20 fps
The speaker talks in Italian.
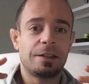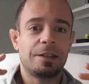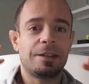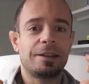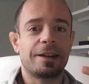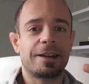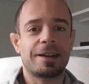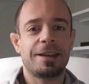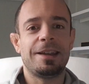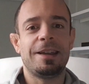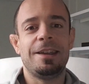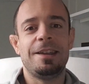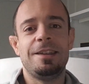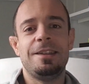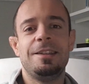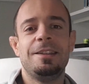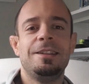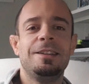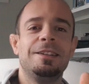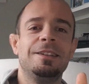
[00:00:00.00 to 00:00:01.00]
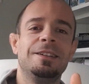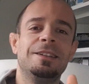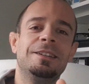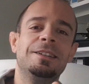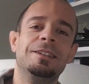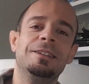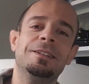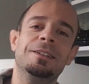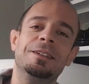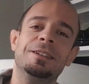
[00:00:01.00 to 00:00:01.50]
crei
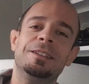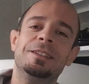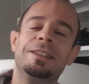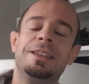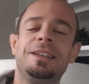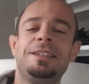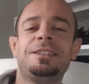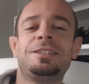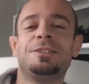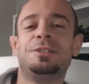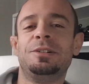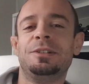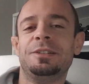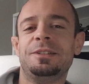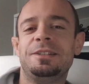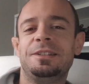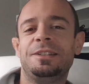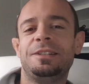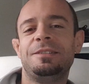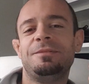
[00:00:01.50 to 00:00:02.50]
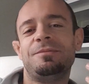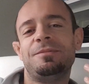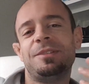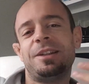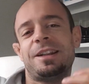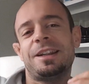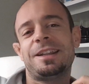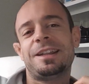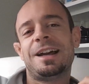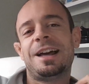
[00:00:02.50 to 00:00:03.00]
eh, dei soldi
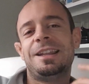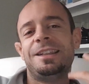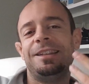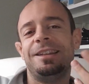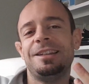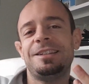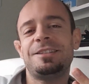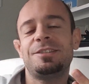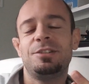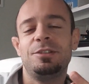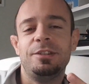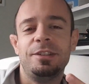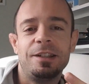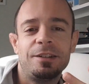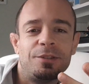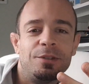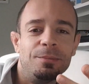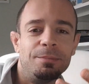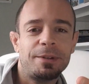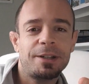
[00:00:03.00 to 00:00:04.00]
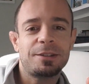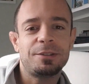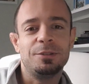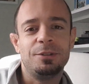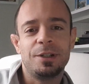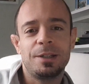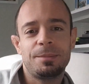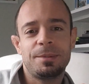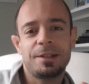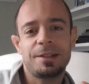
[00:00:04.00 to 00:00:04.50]
regali dei soldi al
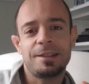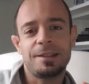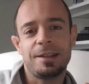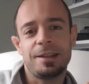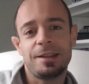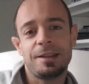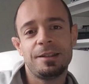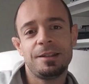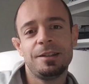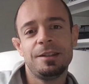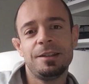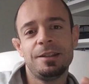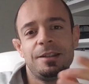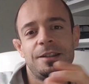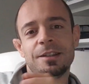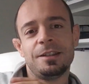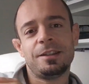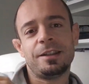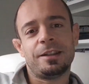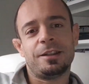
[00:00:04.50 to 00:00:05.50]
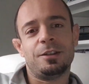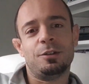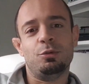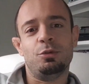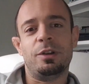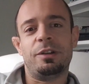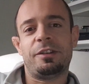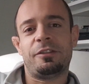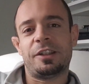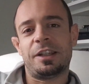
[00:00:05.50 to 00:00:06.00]
compratore perché
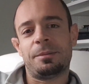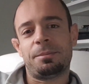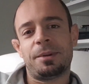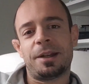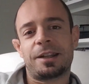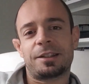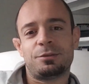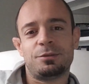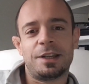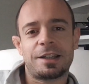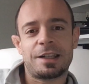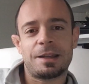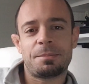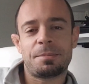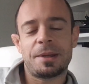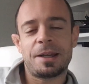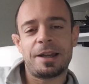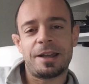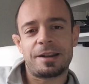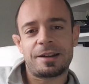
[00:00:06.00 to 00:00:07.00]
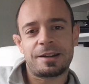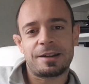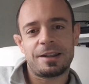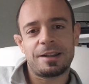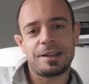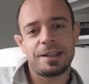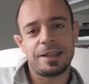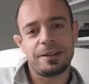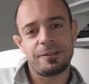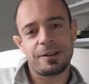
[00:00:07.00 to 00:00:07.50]
lui aveva da parte una
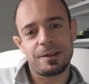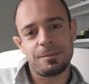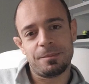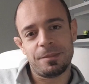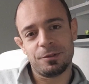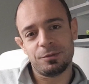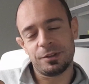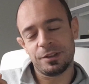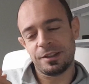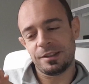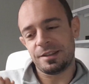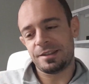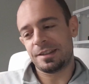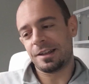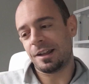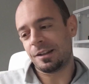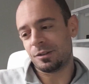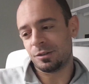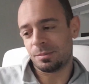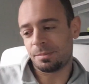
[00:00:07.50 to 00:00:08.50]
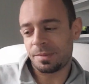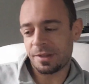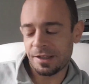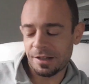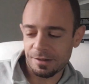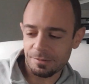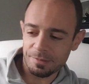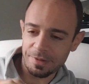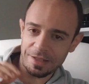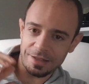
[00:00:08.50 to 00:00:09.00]
caparra che avrebbe utilizzato
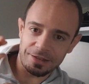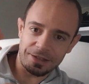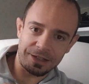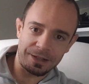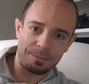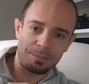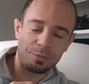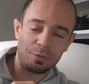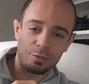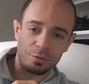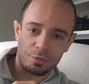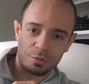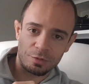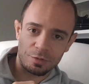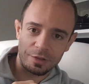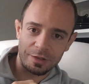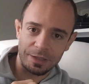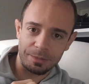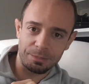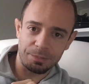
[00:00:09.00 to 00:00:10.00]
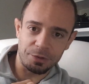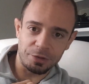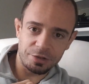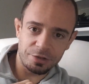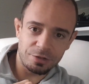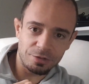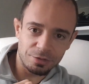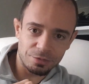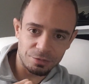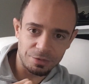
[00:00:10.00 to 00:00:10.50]
per mettere appunto il
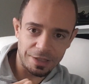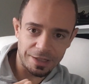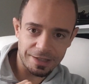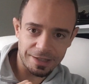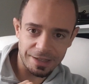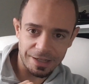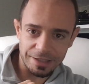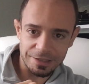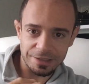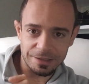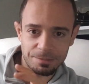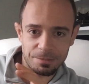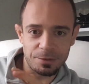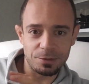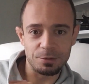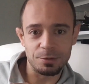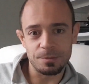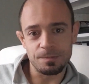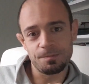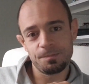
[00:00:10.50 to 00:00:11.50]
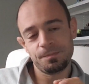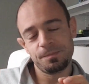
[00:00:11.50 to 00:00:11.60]
deposito sulla casa più